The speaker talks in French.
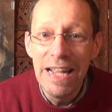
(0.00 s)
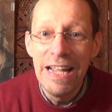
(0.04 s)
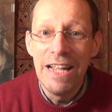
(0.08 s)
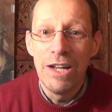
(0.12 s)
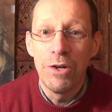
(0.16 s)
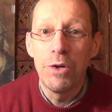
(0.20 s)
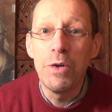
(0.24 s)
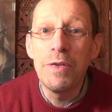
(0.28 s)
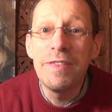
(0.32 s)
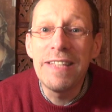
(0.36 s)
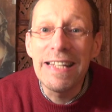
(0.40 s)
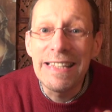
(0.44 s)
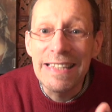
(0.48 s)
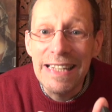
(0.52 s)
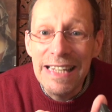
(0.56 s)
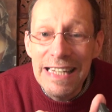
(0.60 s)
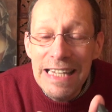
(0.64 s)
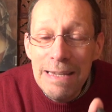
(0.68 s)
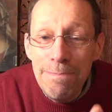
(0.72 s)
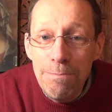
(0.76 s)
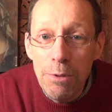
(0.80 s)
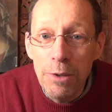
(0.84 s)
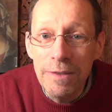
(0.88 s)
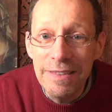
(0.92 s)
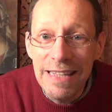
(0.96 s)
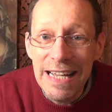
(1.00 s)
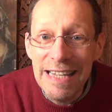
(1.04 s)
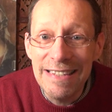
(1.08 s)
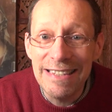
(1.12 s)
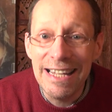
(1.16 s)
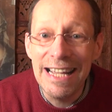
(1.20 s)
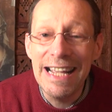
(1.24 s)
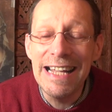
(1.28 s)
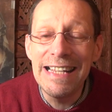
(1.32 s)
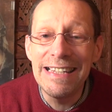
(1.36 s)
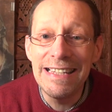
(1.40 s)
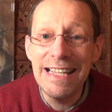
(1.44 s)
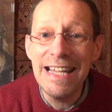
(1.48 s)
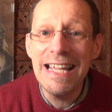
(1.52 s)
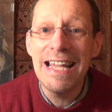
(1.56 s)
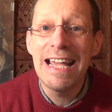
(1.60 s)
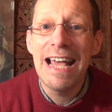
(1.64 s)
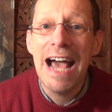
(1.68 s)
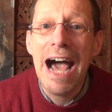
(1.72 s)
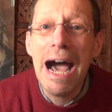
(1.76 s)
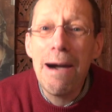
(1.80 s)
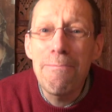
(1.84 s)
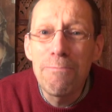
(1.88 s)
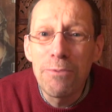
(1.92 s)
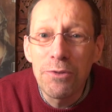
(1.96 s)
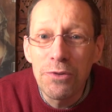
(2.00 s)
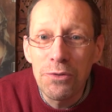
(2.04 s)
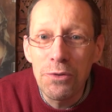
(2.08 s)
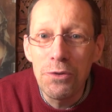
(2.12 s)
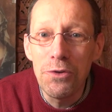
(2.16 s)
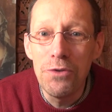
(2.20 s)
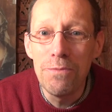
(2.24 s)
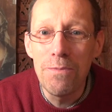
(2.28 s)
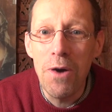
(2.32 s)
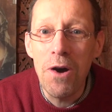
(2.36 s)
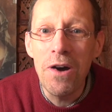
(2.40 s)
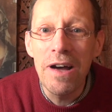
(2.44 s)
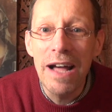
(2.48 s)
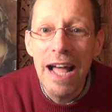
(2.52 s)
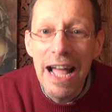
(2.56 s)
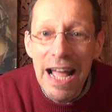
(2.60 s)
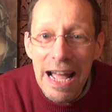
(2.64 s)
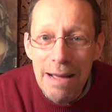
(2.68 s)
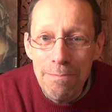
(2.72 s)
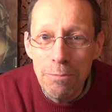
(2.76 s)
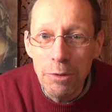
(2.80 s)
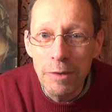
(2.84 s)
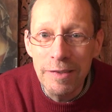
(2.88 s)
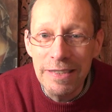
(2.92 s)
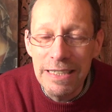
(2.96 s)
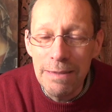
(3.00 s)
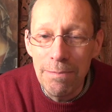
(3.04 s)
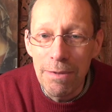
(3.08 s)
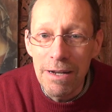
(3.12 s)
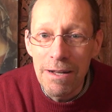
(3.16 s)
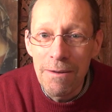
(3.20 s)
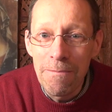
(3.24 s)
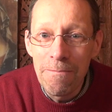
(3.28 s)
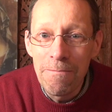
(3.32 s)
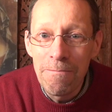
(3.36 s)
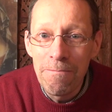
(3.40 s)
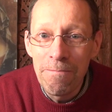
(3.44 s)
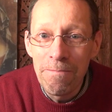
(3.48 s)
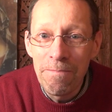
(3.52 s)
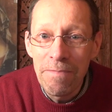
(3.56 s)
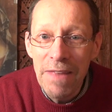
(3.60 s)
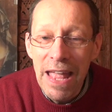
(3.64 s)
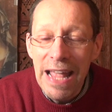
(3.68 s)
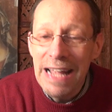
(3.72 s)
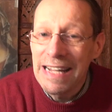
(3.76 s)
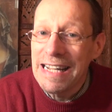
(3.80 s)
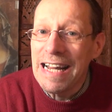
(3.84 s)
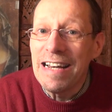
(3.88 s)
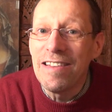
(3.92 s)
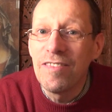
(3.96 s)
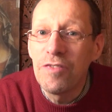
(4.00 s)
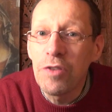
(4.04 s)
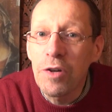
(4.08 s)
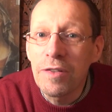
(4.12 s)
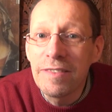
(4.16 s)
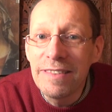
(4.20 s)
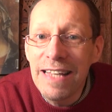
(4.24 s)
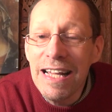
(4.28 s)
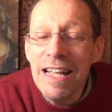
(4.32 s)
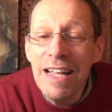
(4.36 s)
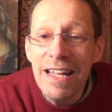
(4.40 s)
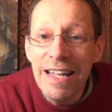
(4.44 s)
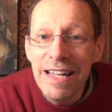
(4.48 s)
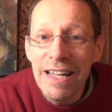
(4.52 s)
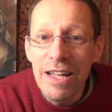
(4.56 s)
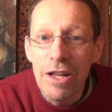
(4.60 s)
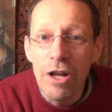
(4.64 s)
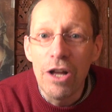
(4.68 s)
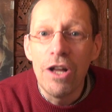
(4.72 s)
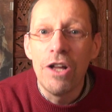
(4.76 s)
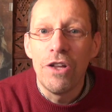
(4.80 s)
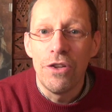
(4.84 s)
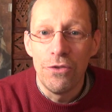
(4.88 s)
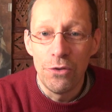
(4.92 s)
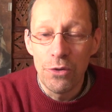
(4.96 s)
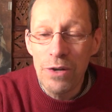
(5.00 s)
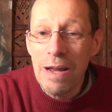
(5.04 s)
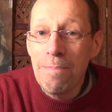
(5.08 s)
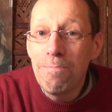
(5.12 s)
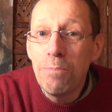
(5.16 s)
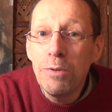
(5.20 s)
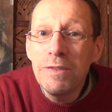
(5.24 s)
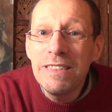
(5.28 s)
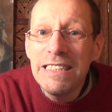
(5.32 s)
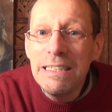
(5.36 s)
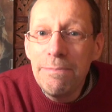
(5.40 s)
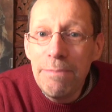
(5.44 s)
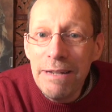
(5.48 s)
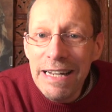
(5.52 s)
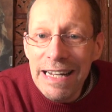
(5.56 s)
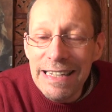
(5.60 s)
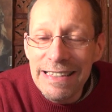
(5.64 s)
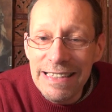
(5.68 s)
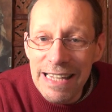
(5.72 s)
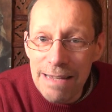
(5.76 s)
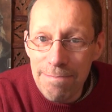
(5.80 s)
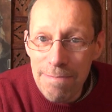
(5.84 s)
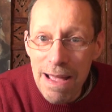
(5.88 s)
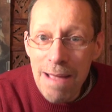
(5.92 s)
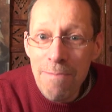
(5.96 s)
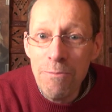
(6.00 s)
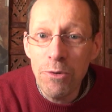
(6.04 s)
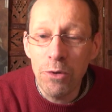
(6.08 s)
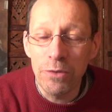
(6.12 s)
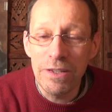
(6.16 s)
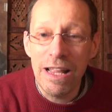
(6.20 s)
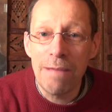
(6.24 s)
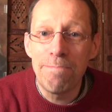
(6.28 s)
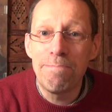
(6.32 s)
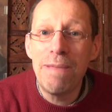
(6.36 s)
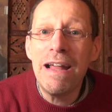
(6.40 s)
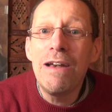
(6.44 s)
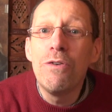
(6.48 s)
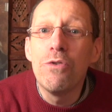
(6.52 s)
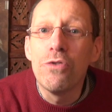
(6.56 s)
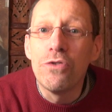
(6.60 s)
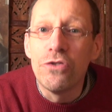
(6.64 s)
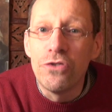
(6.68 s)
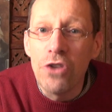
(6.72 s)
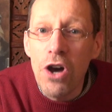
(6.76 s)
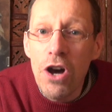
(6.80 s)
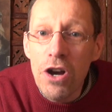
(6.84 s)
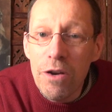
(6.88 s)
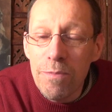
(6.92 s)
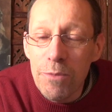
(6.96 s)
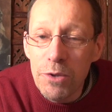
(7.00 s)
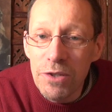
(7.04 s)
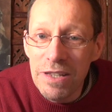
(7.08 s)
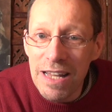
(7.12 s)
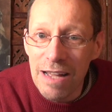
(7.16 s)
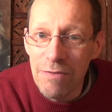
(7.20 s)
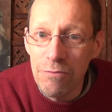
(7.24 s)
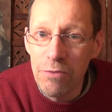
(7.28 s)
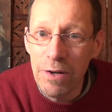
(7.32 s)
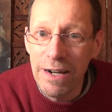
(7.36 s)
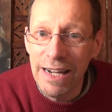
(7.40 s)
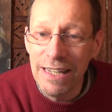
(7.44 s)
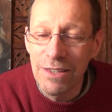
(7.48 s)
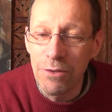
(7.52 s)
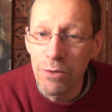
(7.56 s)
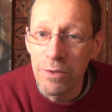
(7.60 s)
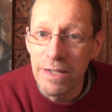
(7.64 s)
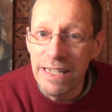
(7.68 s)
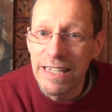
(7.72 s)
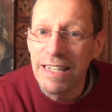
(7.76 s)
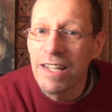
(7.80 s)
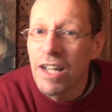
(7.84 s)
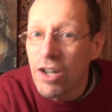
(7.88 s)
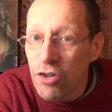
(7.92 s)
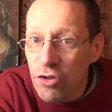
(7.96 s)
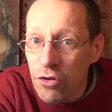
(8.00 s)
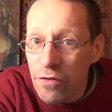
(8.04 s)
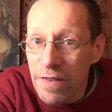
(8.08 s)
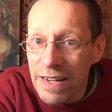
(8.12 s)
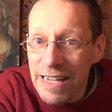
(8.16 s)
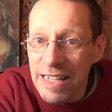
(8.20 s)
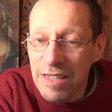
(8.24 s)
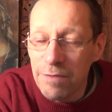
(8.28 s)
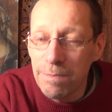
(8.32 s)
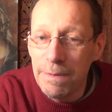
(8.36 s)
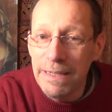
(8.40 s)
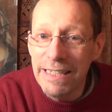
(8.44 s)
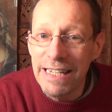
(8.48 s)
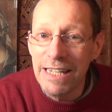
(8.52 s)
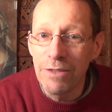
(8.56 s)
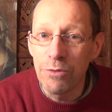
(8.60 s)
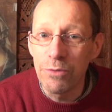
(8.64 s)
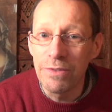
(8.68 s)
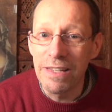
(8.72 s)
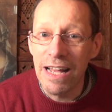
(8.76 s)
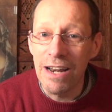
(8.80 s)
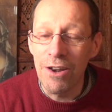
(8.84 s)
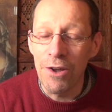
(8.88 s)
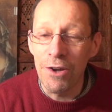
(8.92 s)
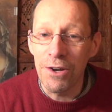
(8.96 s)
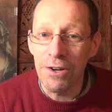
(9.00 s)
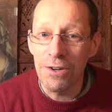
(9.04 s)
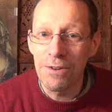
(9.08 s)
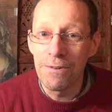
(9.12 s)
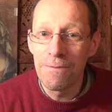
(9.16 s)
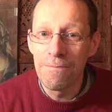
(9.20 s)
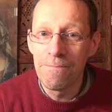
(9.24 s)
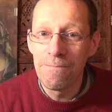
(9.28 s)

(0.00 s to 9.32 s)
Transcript: que cette hypothèse était absolument impossible, qu'elle sortait de la possibilité même qu'on appelle le dogme de la foi catholique. Je vais l'expliquer tout à l'heure.